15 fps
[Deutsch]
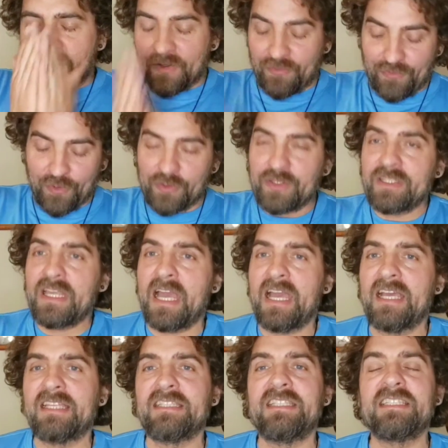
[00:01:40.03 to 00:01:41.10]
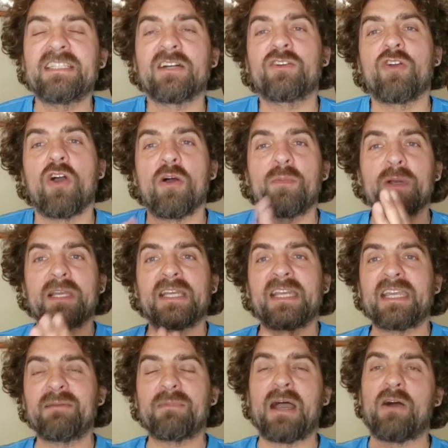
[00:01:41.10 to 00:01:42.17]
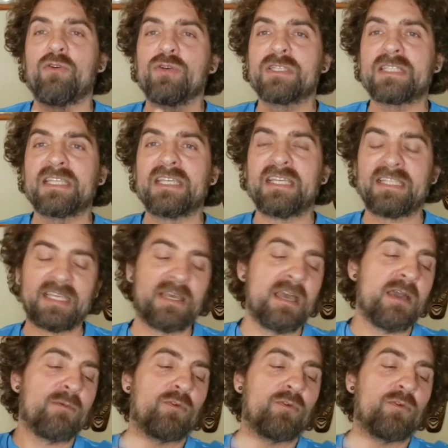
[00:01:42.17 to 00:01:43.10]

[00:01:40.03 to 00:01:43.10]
von dieser Körpercreme ausgeht